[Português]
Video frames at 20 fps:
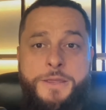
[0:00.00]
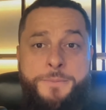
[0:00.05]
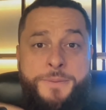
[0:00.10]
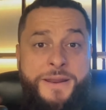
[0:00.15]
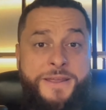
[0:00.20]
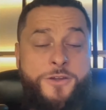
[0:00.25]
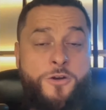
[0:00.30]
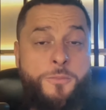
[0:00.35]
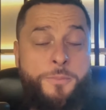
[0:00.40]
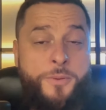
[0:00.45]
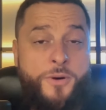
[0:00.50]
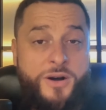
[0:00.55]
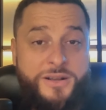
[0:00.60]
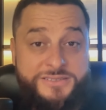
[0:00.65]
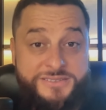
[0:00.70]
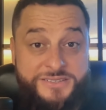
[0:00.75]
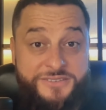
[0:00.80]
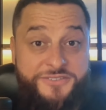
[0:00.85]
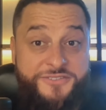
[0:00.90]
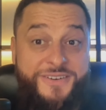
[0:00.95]
para que eu
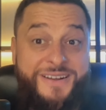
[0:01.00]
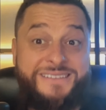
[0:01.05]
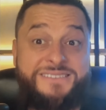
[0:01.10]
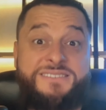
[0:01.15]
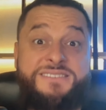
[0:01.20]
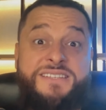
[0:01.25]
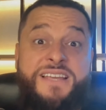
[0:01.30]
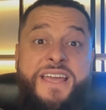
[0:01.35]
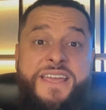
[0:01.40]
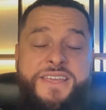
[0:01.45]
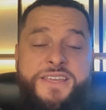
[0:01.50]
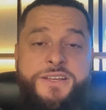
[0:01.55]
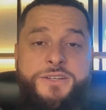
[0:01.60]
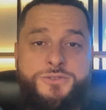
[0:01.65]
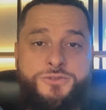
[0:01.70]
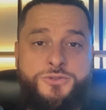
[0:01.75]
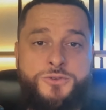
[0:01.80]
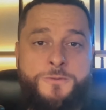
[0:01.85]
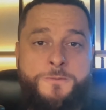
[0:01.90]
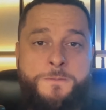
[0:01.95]
possa fazer
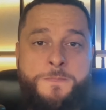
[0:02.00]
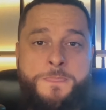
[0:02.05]
isso,